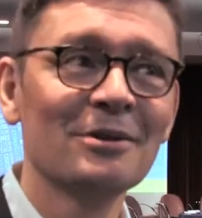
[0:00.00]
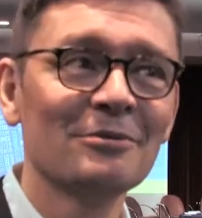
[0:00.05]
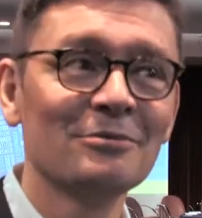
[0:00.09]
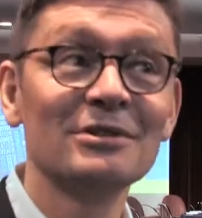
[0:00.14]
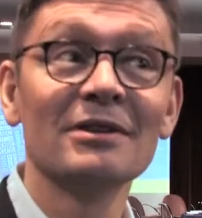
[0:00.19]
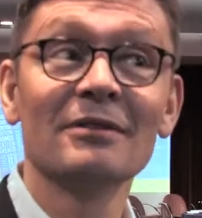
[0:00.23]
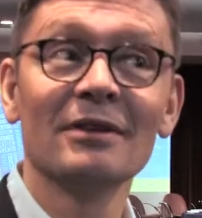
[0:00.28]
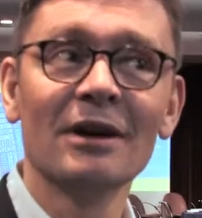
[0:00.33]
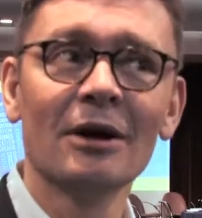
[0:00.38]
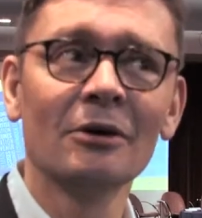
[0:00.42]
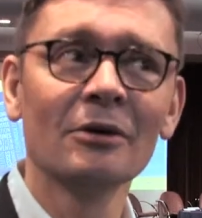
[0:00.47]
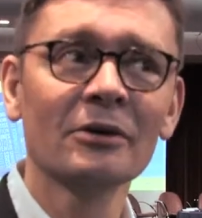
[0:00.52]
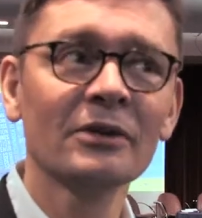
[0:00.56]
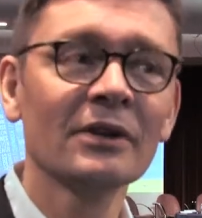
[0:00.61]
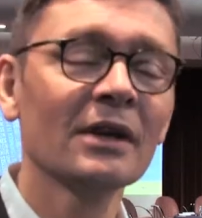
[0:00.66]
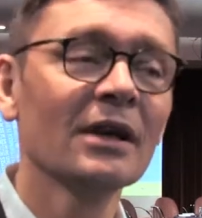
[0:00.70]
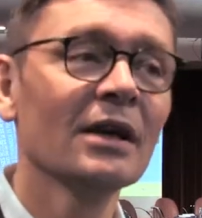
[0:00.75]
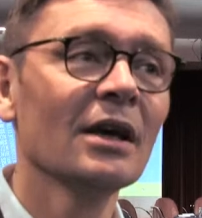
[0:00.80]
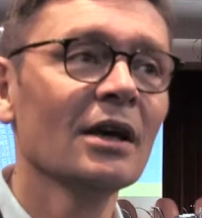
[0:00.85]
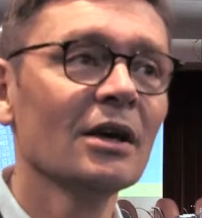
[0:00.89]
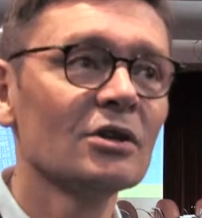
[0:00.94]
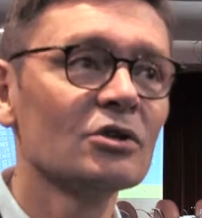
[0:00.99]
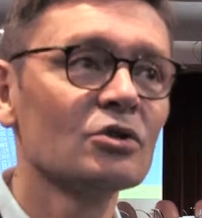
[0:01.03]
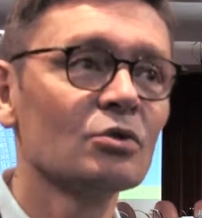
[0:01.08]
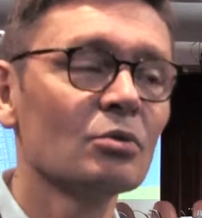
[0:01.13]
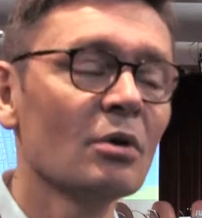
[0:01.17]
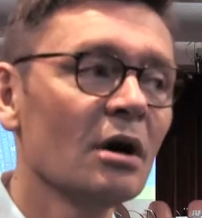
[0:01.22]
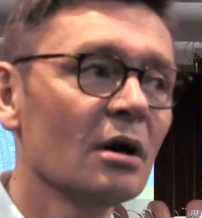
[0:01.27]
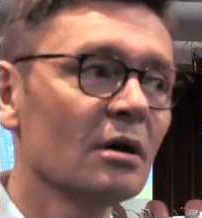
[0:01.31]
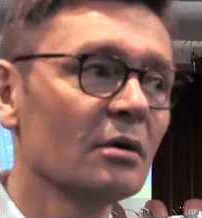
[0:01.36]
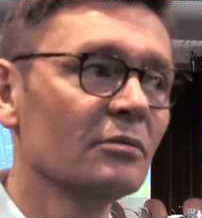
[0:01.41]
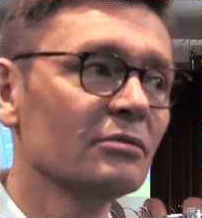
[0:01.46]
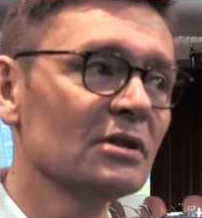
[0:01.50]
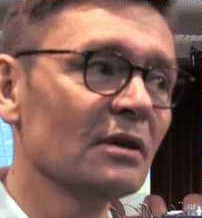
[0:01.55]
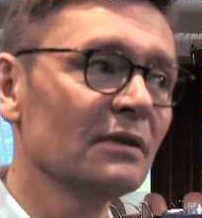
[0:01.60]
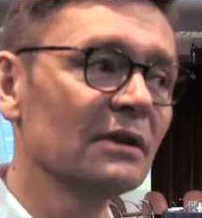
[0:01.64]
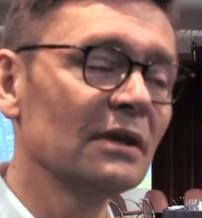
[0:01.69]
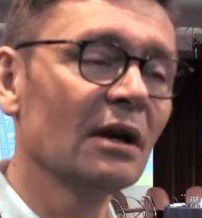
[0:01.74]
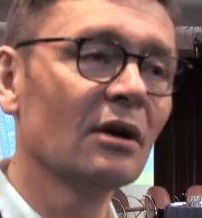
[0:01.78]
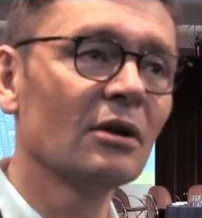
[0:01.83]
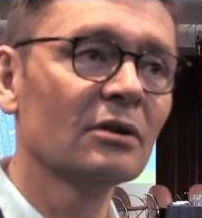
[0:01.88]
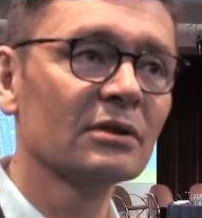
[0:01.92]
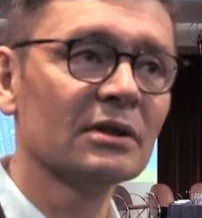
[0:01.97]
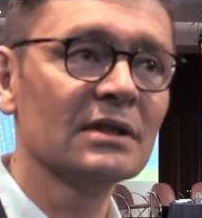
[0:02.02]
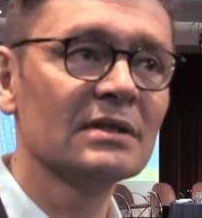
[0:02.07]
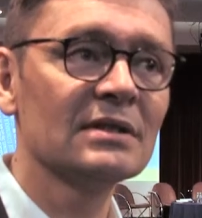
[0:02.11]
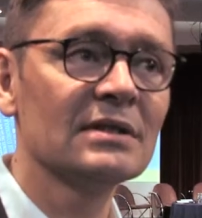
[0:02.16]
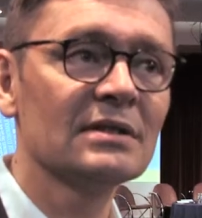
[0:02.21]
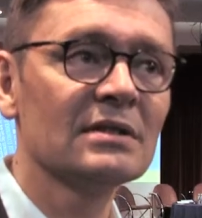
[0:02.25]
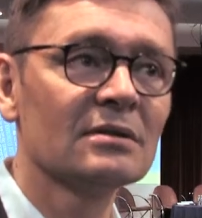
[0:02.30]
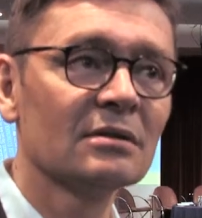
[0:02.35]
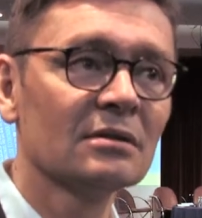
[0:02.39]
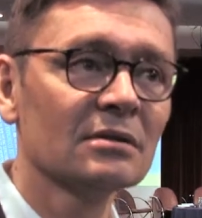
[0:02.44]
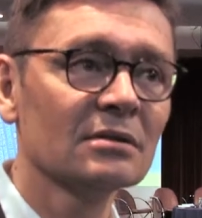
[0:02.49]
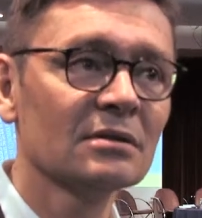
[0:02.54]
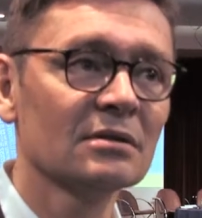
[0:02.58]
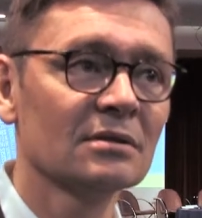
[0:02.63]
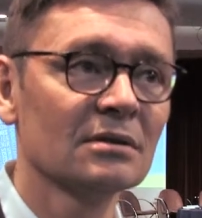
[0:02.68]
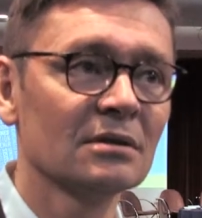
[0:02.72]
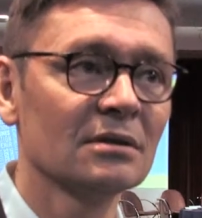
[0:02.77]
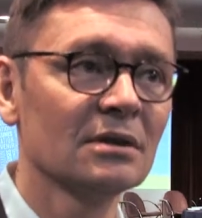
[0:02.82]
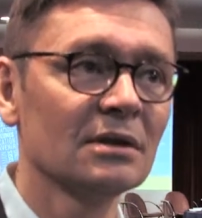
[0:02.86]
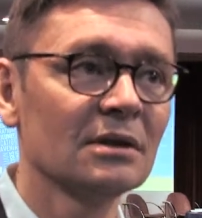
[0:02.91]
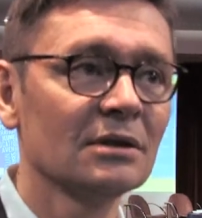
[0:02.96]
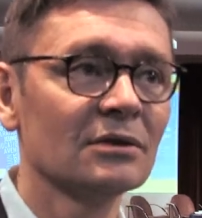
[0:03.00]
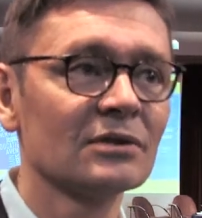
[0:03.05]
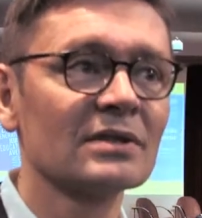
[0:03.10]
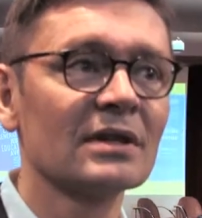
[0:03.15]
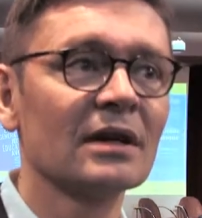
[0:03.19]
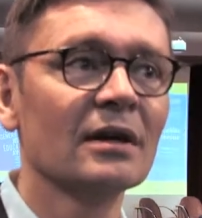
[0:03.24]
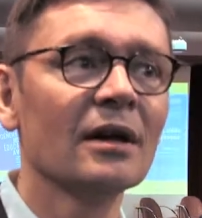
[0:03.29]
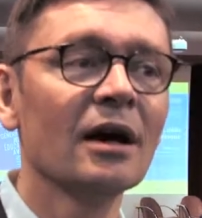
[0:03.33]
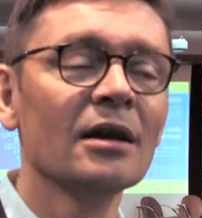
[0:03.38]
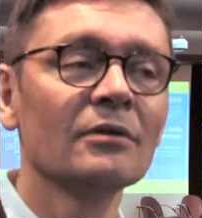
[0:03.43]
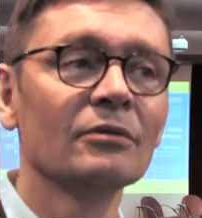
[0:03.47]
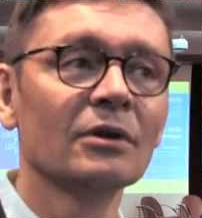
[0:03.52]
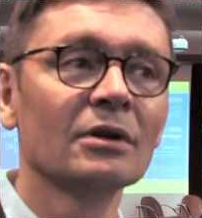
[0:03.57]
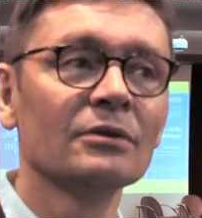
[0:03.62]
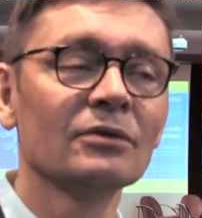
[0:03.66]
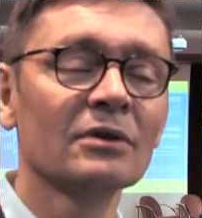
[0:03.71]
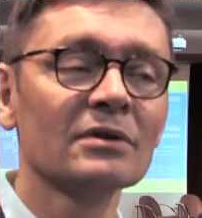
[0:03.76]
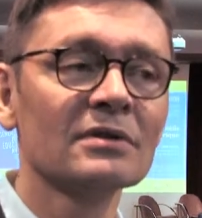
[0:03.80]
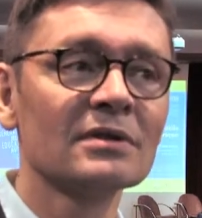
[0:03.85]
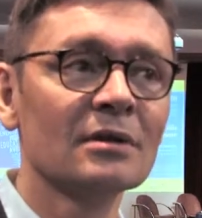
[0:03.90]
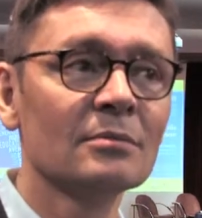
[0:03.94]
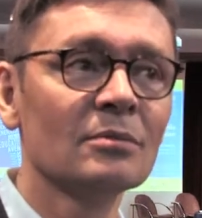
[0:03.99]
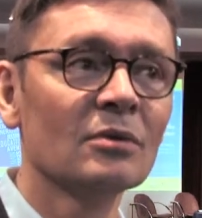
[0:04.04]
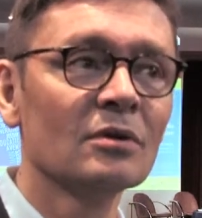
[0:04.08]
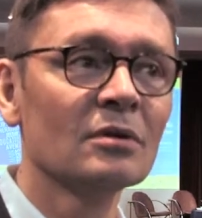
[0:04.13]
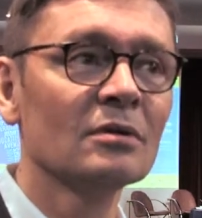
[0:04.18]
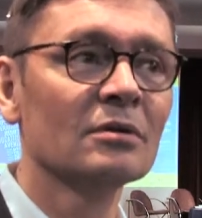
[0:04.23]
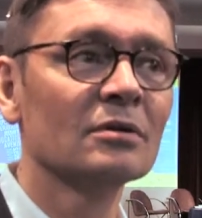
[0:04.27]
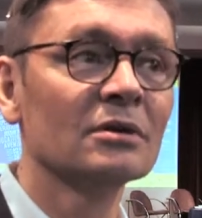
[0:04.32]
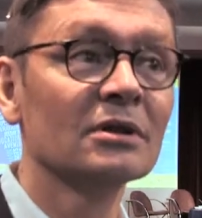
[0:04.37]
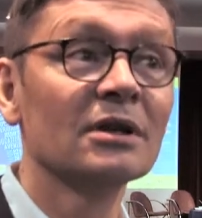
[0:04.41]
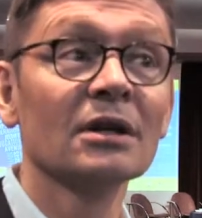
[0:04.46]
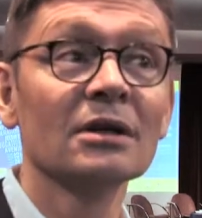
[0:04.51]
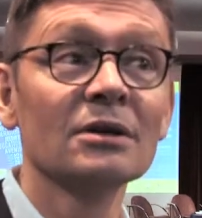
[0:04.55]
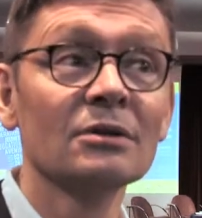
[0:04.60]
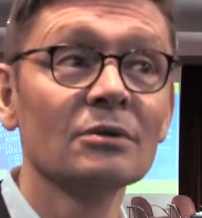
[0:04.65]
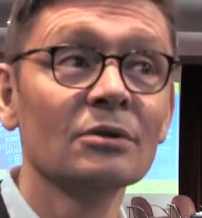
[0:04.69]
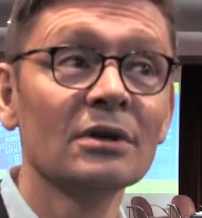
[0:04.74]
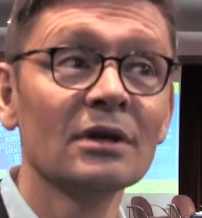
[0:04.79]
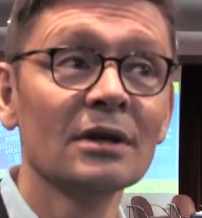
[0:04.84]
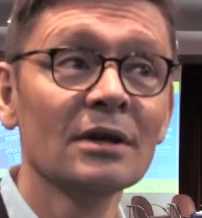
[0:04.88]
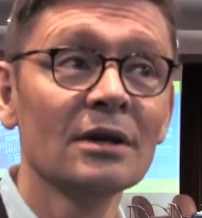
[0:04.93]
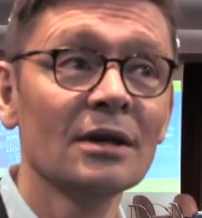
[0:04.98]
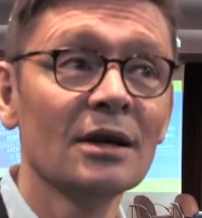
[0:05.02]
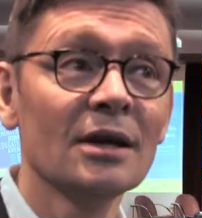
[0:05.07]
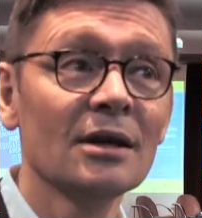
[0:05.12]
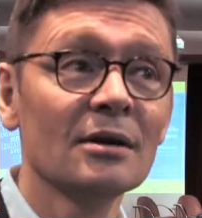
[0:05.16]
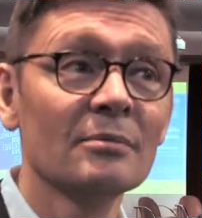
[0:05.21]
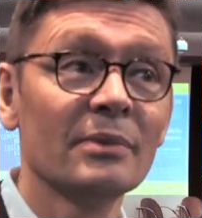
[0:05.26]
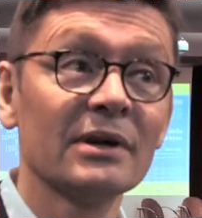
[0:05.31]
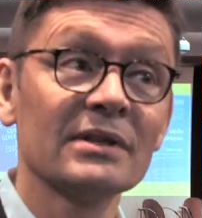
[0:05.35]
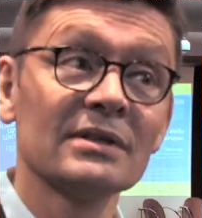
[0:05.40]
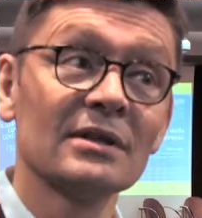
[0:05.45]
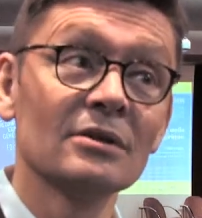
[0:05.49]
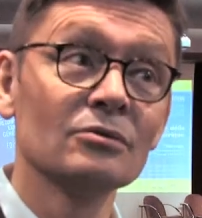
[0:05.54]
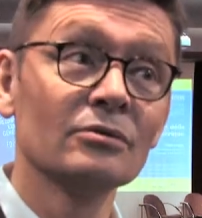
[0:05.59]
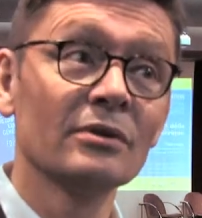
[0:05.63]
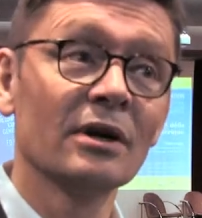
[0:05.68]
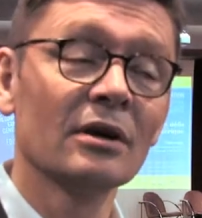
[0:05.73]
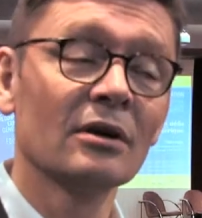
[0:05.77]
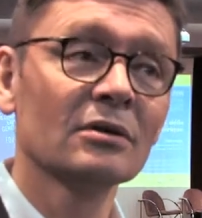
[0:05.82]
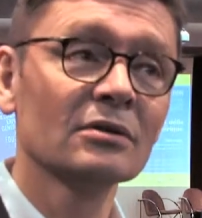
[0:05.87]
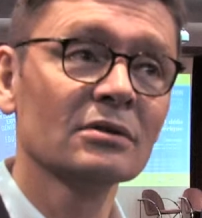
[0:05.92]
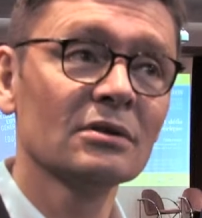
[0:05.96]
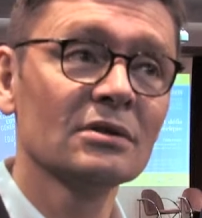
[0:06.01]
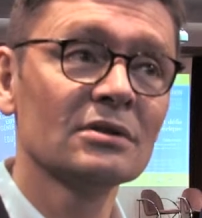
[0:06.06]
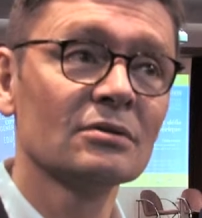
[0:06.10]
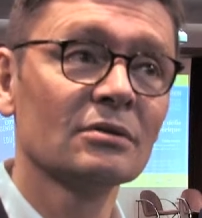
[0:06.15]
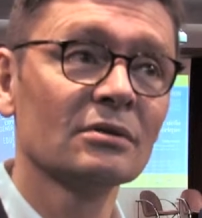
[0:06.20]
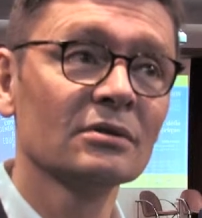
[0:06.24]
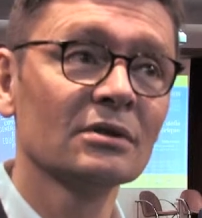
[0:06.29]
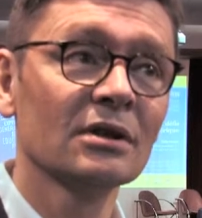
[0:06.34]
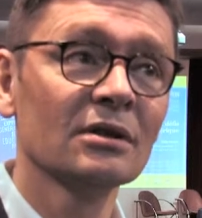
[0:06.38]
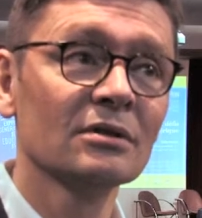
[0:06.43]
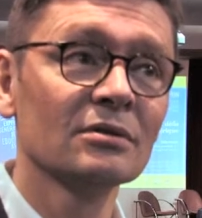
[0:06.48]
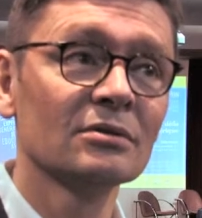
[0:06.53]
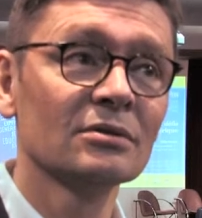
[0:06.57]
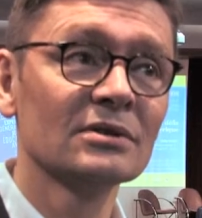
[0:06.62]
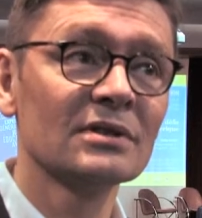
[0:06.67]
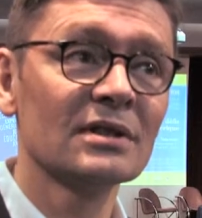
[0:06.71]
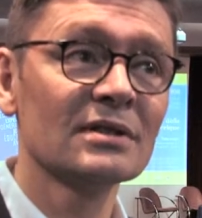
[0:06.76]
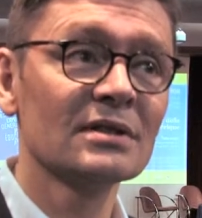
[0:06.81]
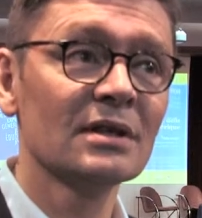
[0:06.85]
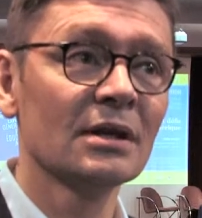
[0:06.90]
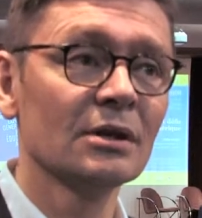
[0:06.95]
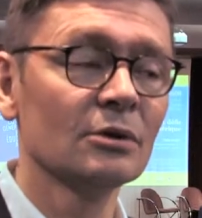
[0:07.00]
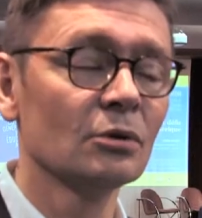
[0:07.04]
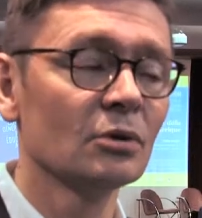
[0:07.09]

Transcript: vous avez la rente, soit vous avez des rentes existantes, et dans ce cas-là, elles vont être forcément euh, grignotées par ces nouvelles rentes qui sont en train de s'installer.